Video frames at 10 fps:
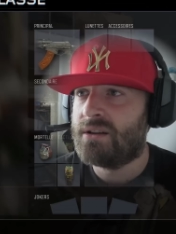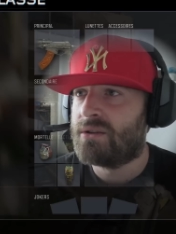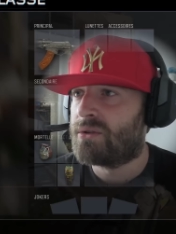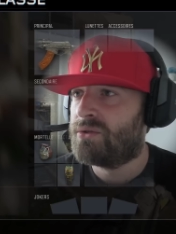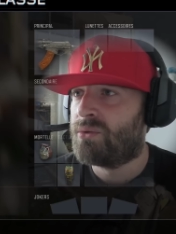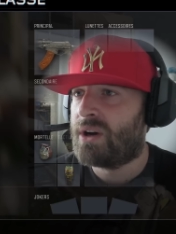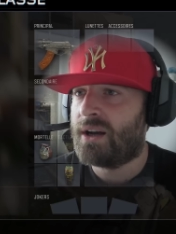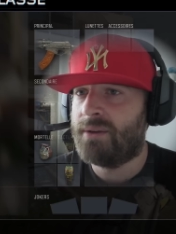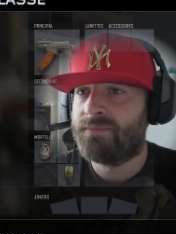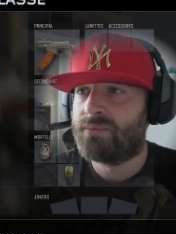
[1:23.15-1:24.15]
le
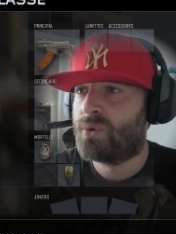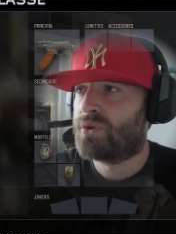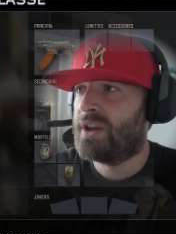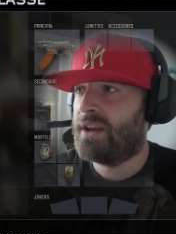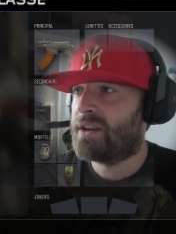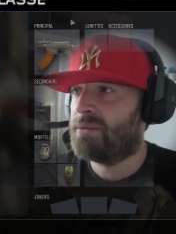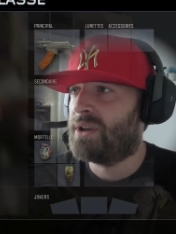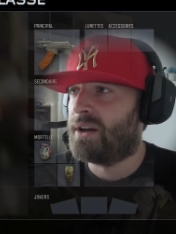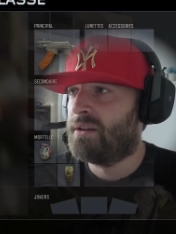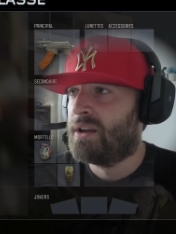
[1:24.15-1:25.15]
Renoir, ok, très
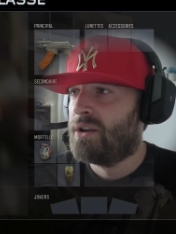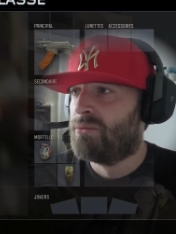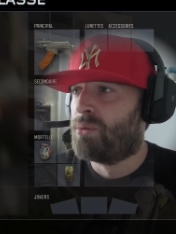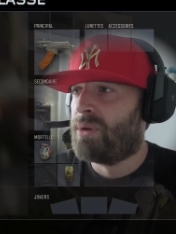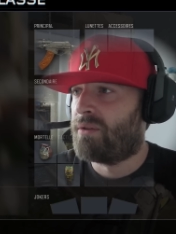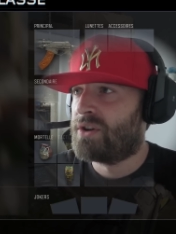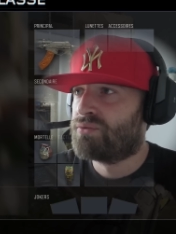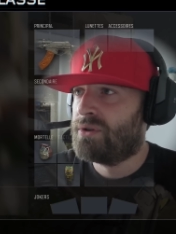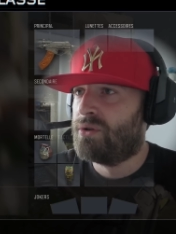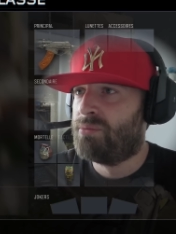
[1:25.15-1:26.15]
bien. Bon, bah on va
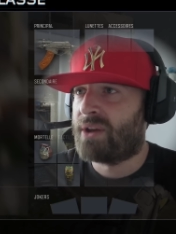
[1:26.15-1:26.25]
jouer euh,